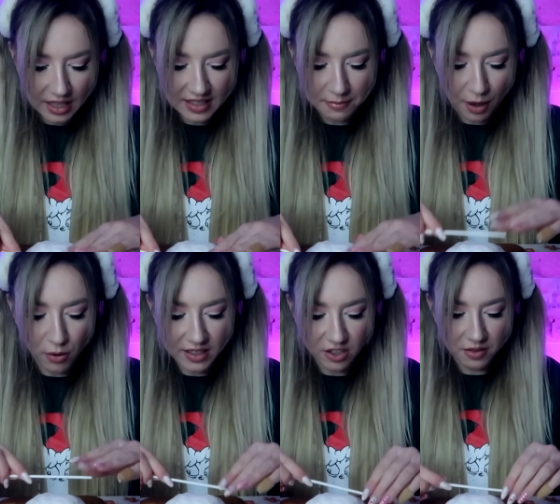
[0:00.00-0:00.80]
Sein also,
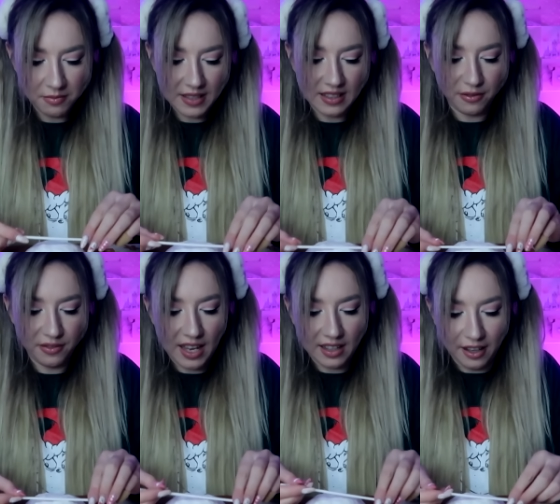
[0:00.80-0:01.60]
Bauch ist schon ein bisschen
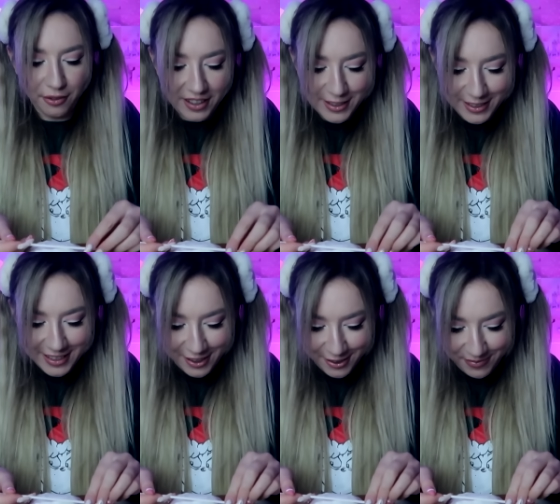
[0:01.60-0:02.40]
fett, ne? Vielleicht sollte
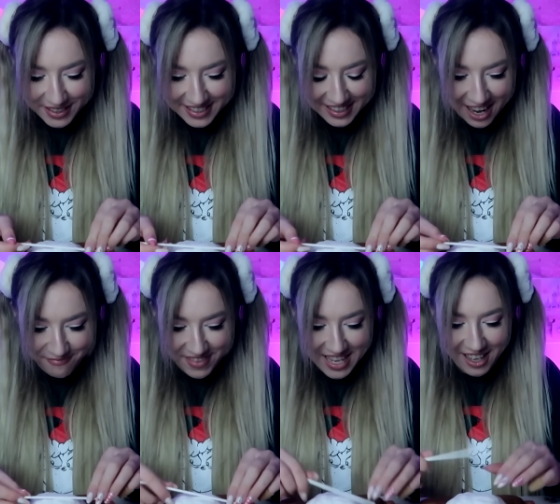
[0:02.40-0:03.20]
ich doch ein bisschen
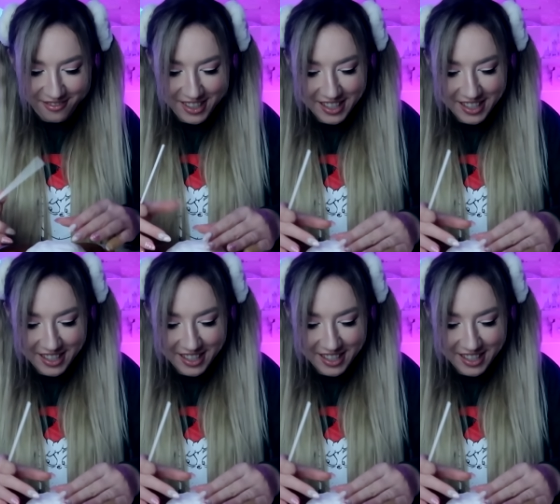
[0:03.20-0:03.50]
abnehmen.